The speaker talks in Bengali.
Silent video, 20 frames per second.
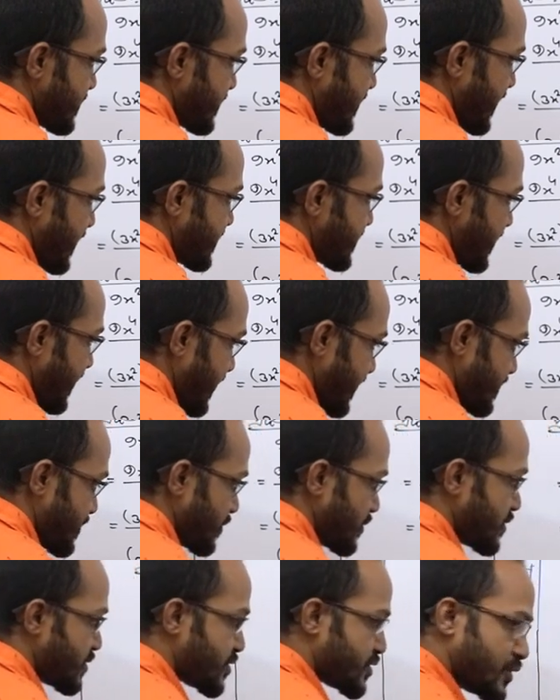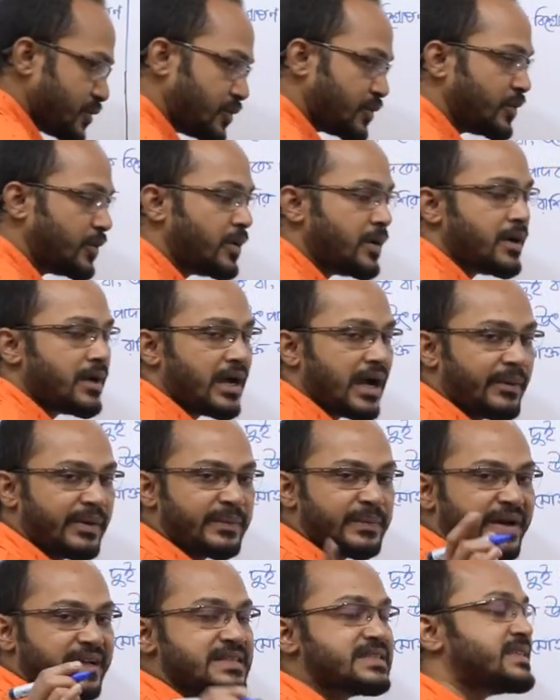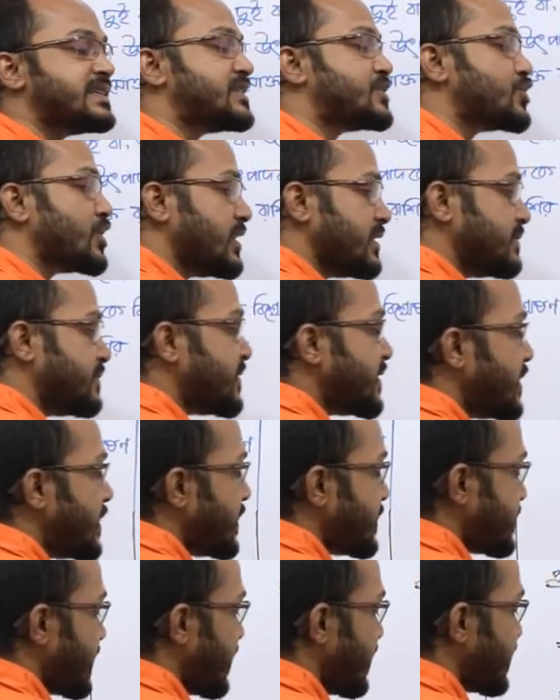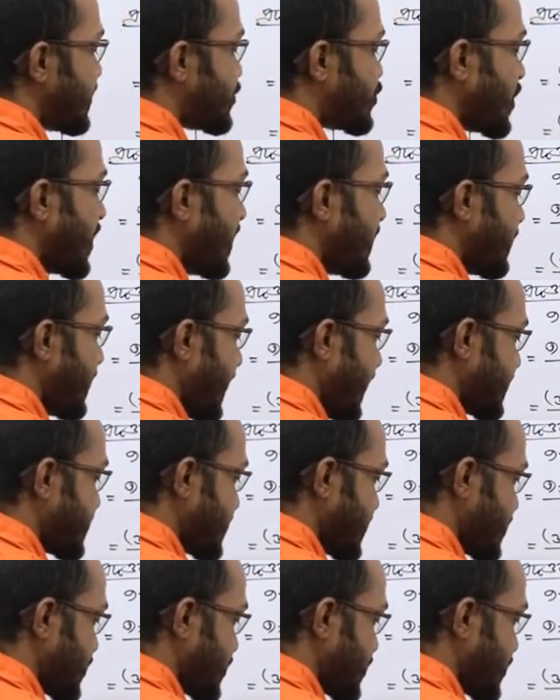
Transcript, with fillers: সিক্স ইন্টু টু আমরা পাচ্ছি টুয়েলভ তাহলে টুয়েলভ এক্স